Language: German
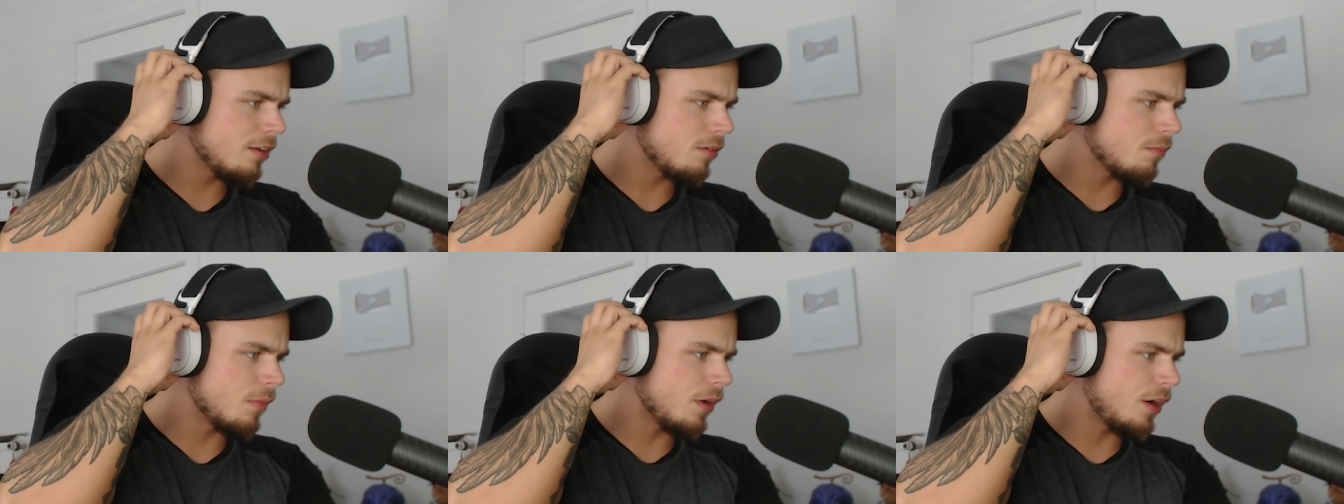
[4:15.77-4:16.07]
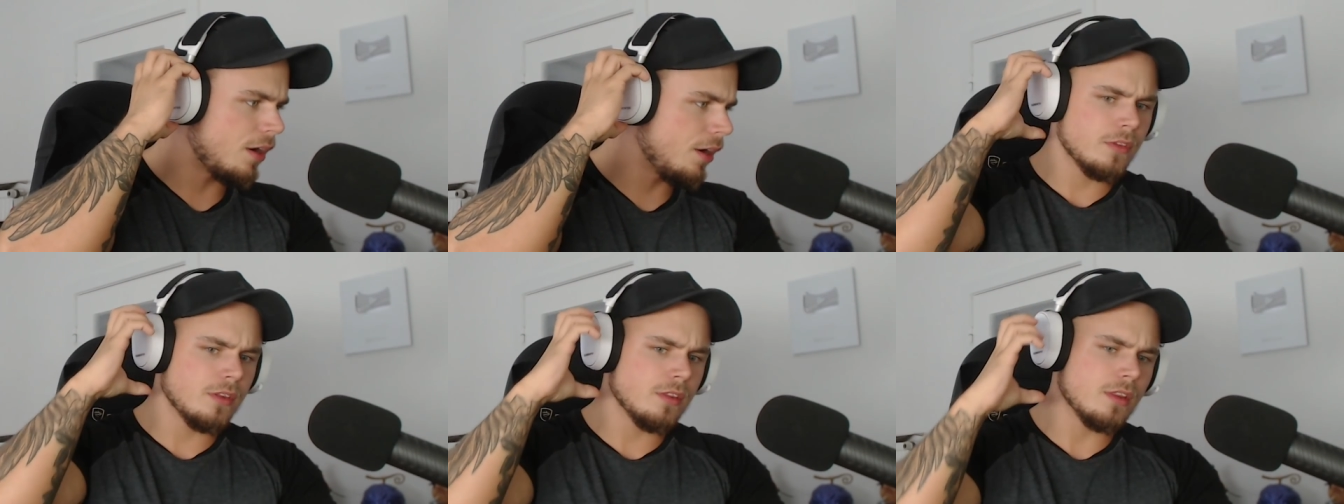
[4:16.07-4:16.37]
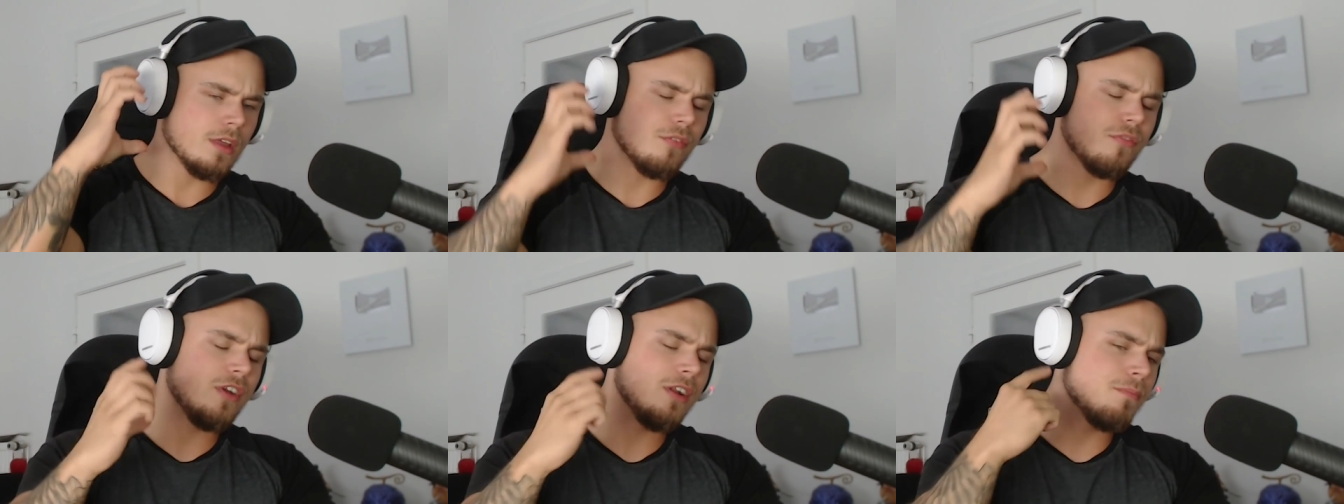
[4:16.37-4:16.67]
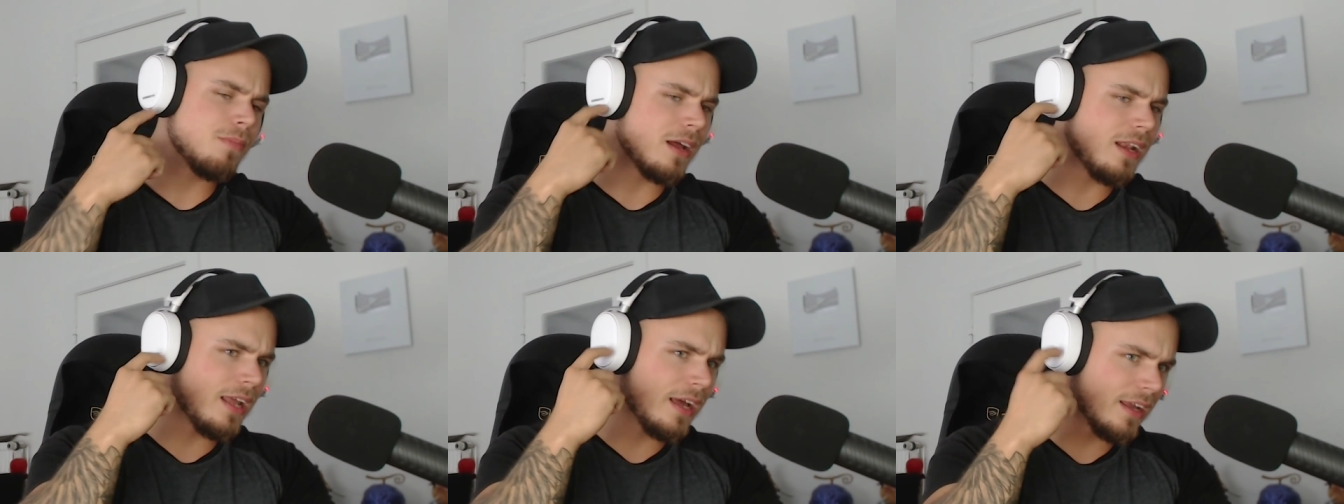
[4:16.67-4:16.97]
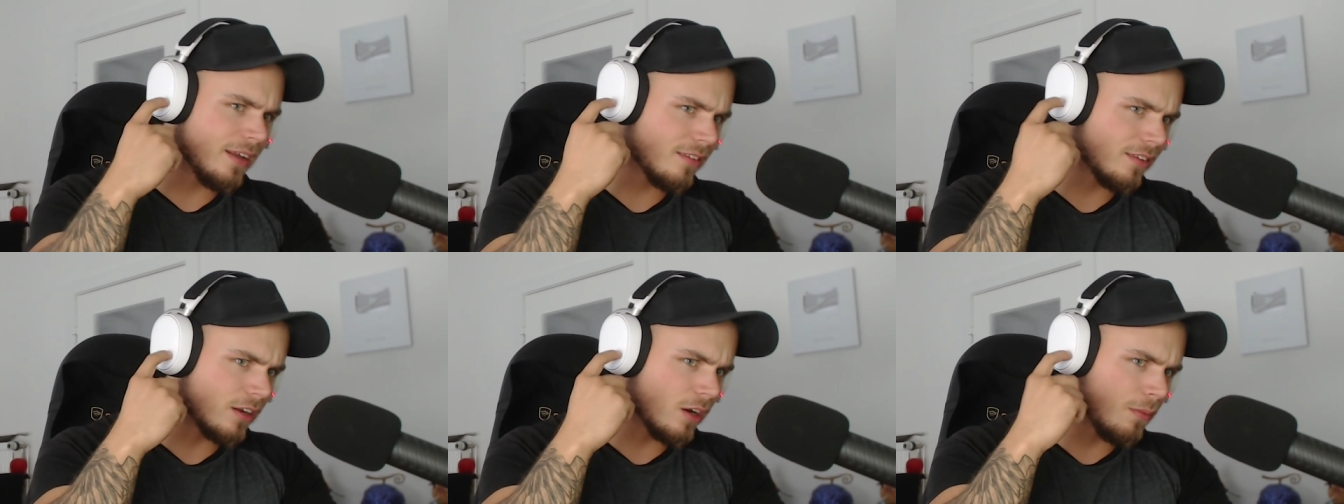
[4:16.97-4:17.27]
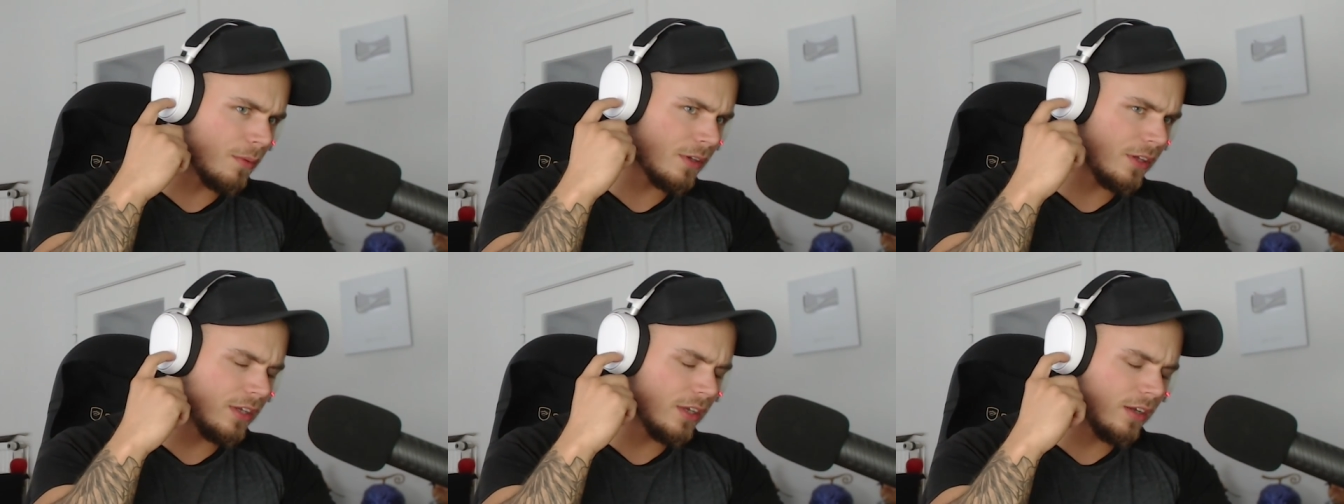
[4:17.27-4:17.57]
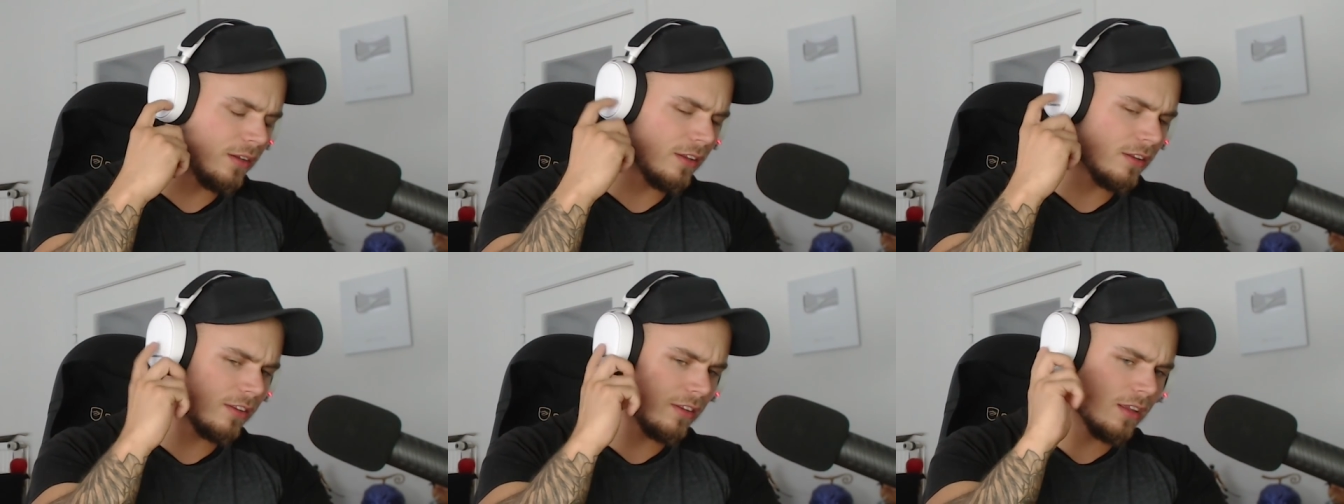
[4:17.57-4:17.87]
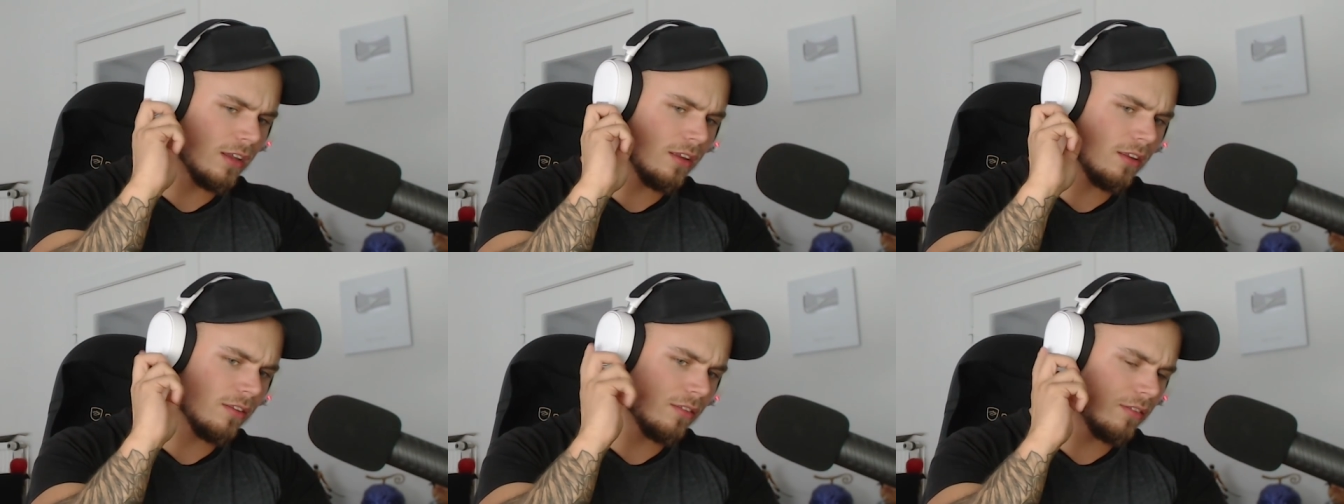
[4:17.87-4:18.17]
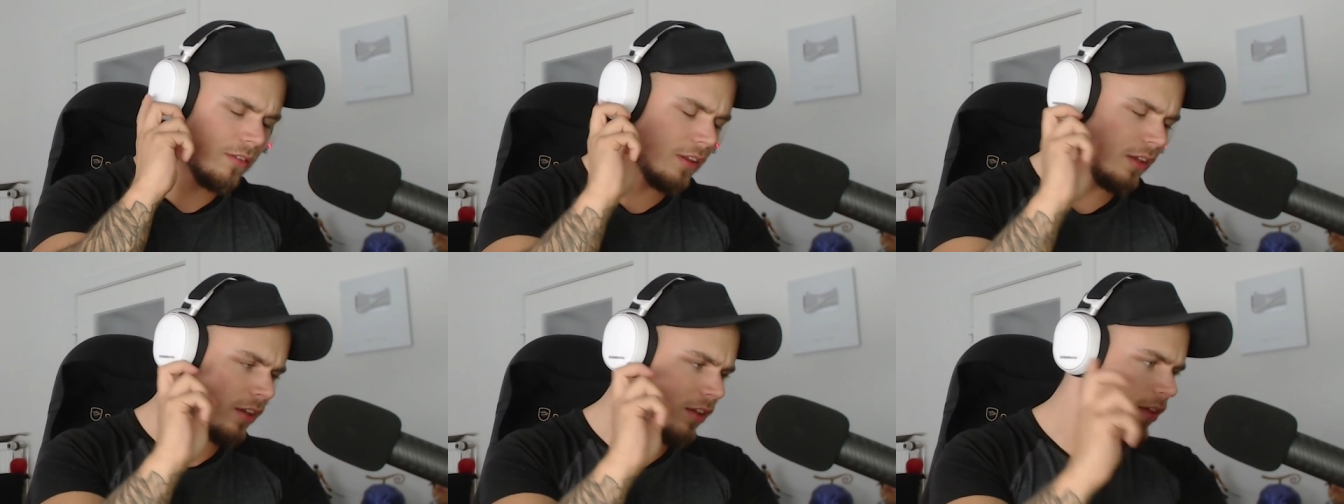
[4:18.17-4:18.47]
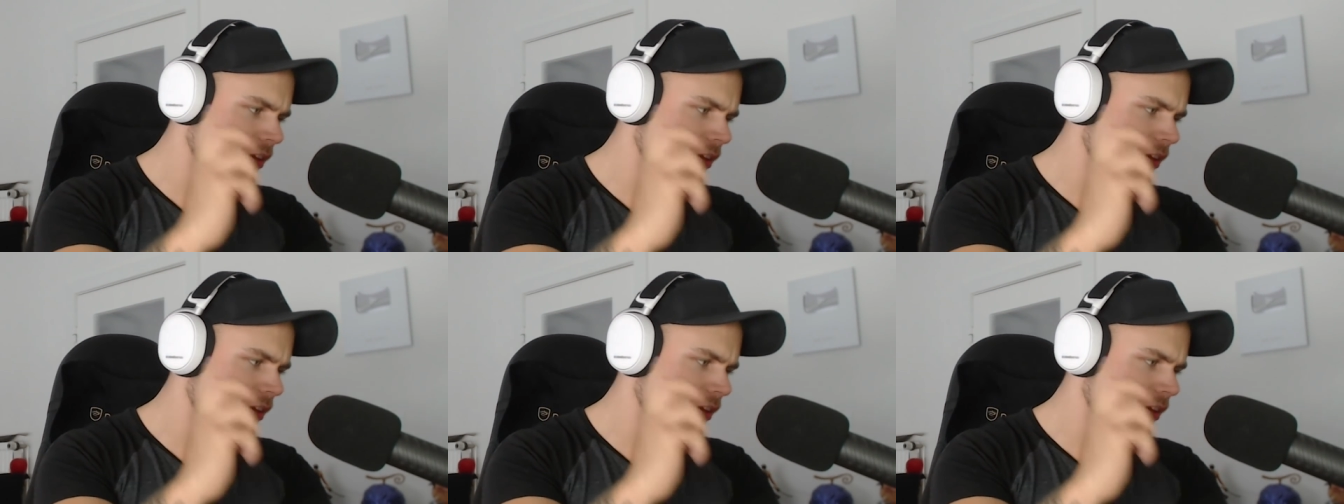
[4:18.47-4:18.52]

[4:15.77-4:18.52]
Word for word: mal. Da fehlen ein paar Likes, glaube ich, hier. Das, das kriege ich hier